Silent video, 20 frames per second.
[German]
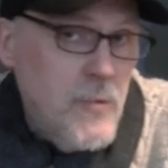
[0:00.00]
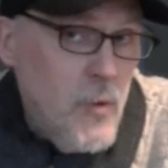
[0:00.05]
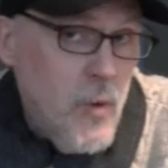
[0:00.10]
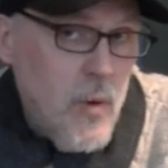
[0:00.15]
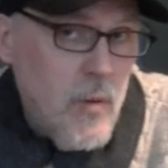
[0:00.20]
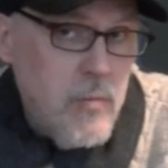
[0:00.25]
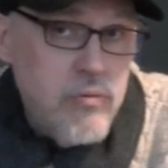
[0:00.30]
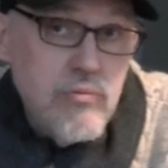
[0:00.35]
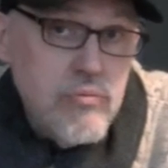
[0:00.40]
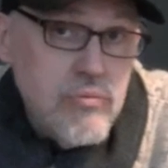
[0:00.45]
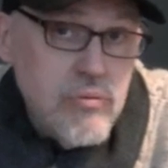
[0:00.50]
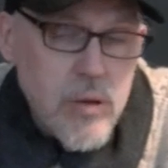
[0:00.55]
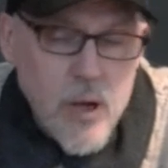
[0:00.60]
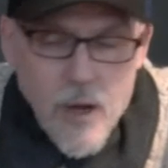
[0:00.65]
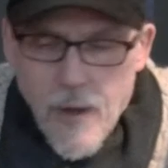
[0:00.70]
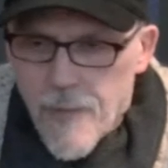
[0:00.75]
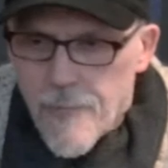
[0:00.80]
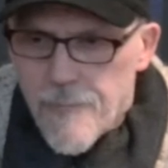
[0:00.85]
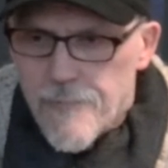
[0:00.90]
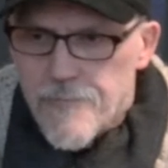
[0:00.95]
Ja, puh
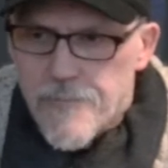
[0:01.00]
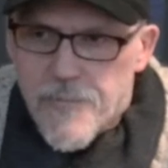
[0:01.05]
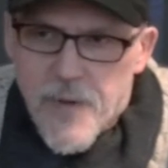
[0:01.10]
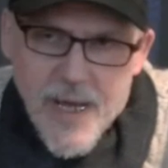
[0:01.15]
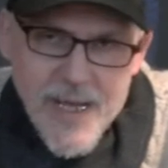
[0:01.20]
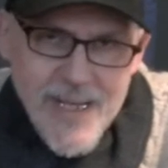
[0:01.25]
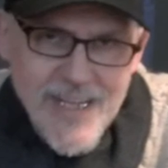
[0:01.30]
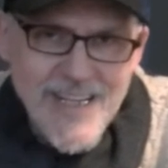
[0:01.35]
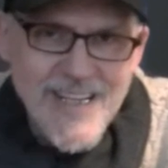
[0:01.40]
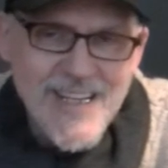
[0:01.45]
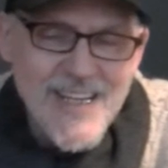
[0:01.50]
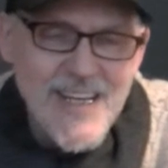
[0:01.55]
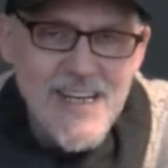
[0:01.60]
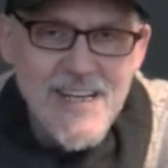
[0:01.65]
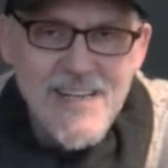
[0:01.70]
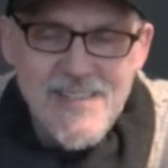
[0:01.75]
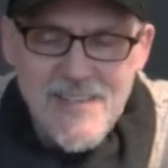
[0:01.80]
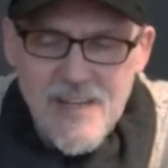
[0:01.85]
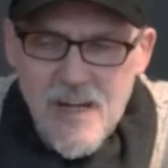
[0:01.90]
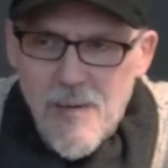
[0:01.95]
rechnet
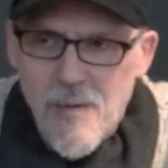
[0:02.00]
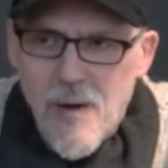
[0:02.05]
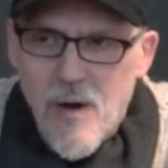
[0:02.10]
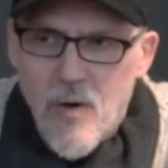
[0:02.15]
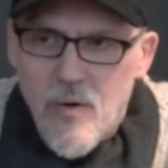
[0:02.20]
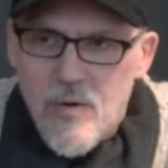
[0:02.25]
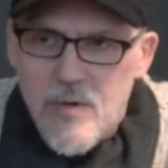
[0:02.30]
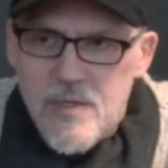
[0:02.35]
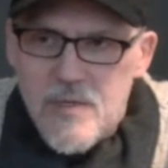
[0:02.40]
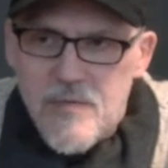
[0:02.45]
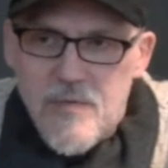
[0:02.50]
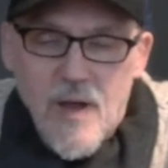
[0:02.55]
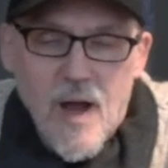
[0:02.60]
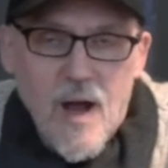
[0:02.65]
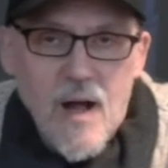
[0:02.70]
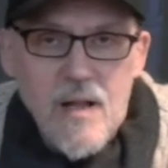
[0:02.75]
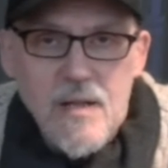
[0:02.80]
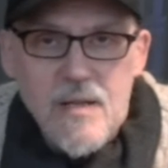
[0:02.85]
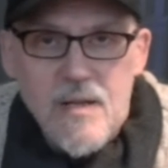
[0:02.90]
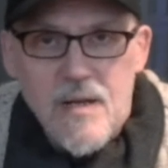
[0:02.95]
jeder selber aus, wie
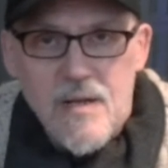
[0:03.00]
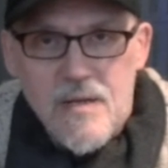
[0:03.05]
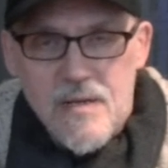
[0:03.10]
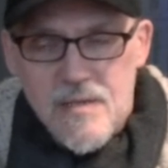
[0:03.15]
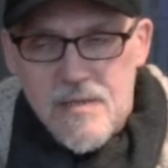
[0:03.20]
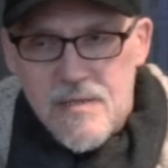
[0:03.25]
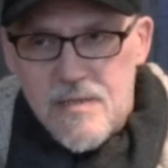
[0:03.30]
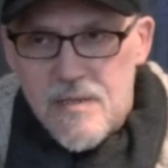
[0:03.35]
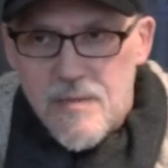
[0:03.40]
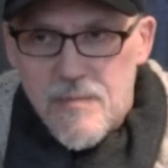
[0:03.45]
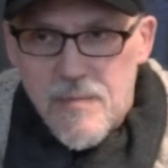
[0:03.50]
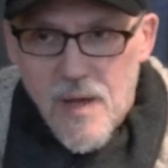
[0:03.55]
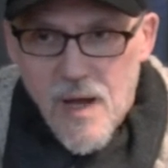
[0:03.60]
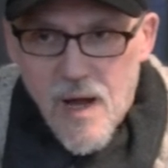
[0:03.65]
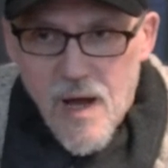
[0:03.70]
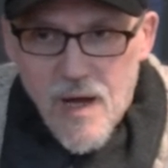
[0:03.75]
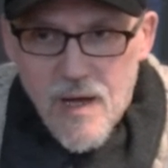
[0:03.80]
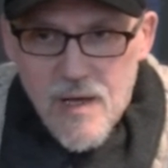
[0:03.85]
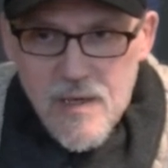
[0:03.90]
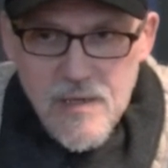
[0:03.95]
alt er ist im
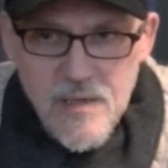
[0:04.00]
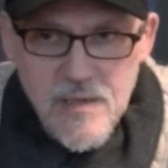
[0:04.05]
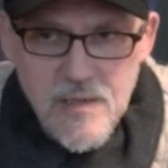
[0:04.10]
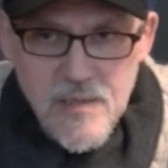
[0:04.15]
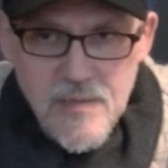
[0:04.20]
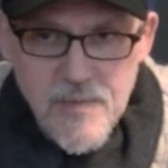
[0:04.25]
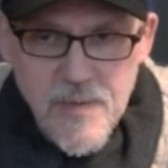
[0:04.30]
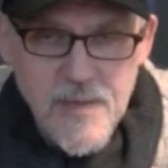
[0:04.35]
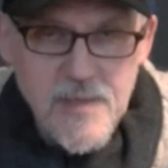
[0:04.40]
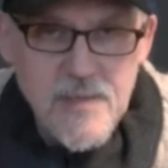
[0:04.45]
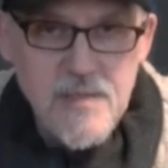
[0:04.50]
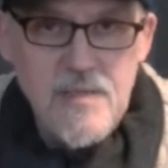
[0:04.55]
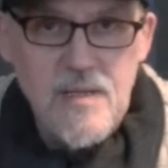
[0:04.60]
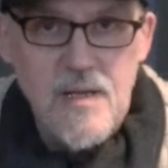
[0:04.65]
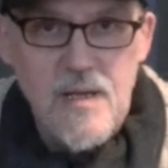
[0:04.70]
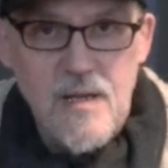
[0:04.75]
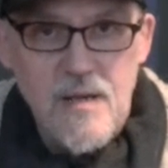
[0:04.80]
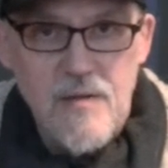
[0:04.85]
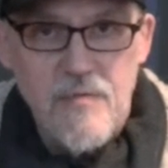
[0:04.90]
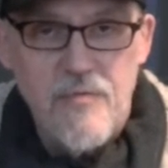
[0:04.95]
Jahre
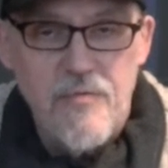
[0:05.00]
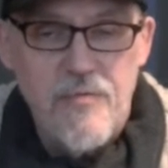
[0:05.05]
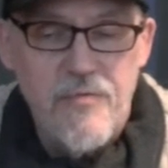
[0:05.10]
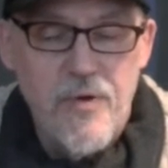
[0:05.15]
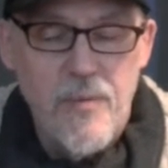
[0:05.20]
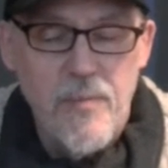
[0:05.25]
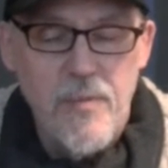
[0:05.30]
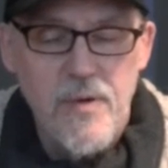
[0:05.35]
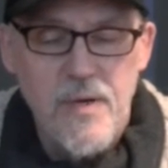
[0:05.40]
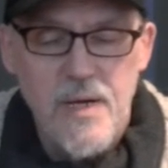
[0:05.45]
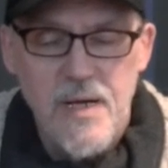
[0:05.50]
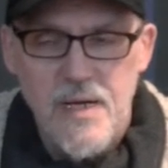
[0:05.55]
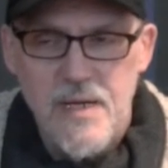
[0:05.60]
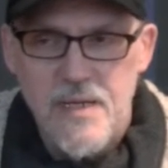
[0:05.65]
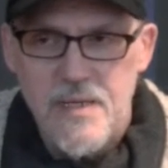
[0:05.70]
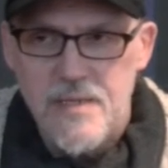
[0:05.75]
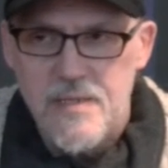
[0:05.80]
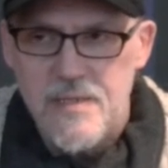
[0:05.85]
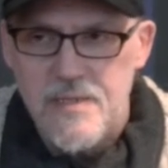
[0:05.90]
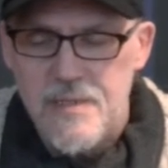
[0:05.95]

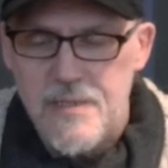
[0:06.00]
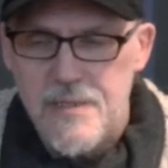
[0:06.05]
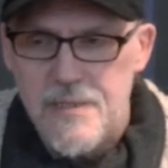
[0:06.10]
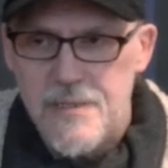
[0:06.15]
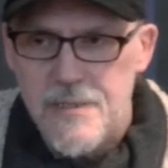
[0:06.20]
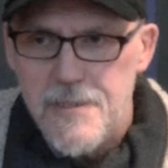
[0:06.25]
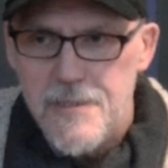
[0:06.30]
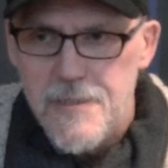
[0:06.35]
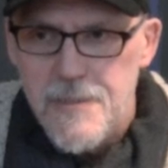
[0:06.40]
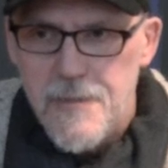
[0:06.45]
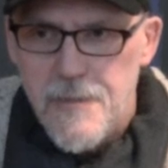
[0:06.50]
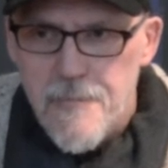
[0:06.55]
2035.